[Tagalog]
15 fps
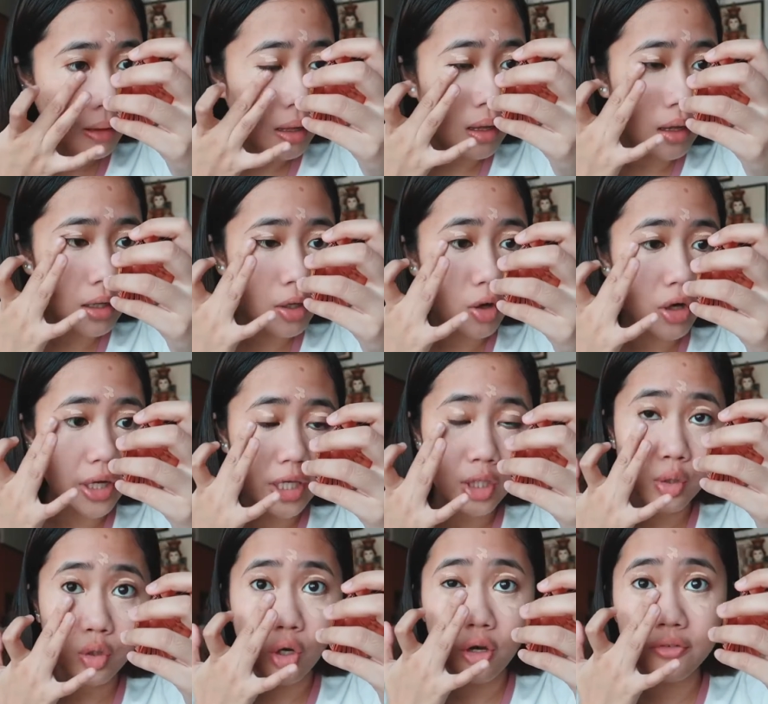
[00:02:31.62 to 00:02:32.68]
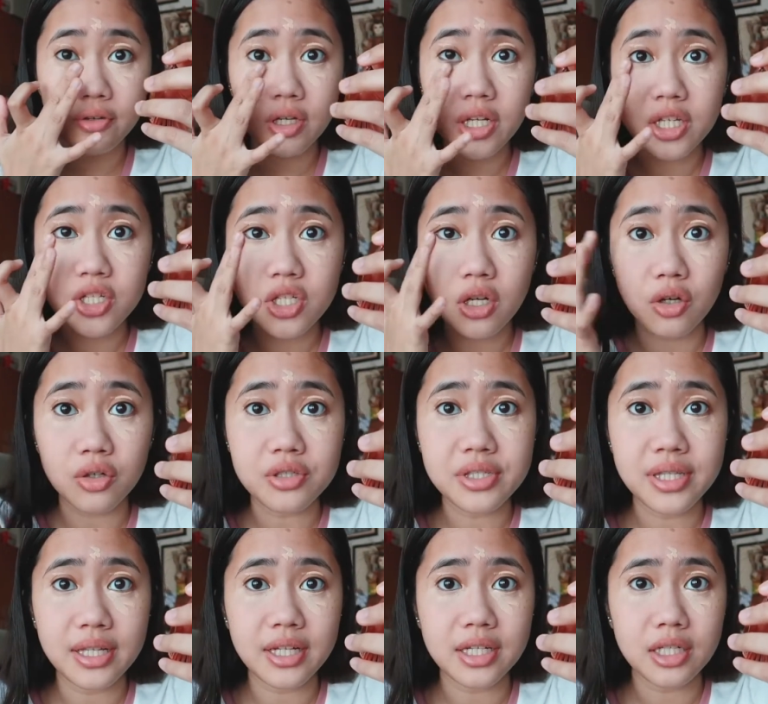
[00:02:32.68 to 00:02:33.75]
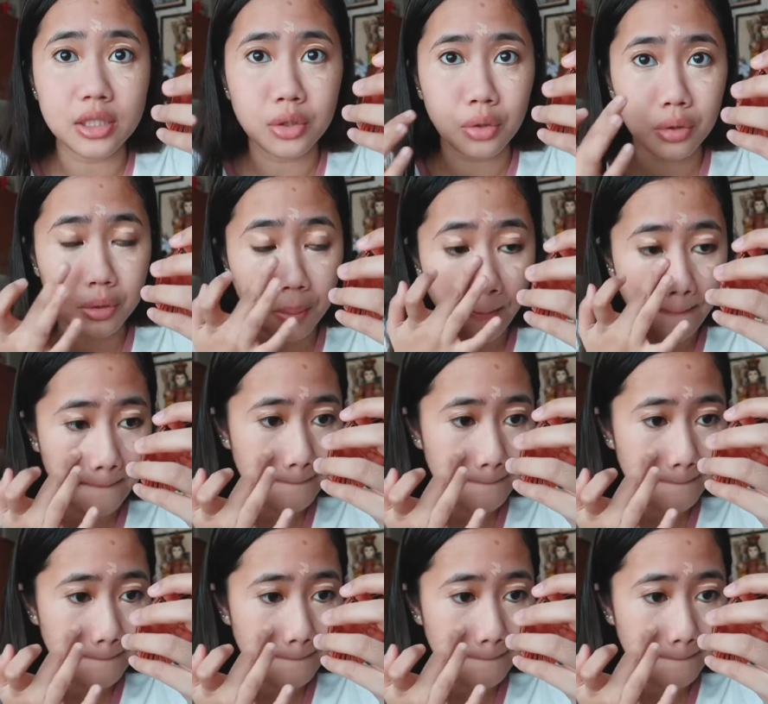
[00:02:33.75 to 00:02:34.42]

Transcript: Uh, okay yung coverage ng concealer na to.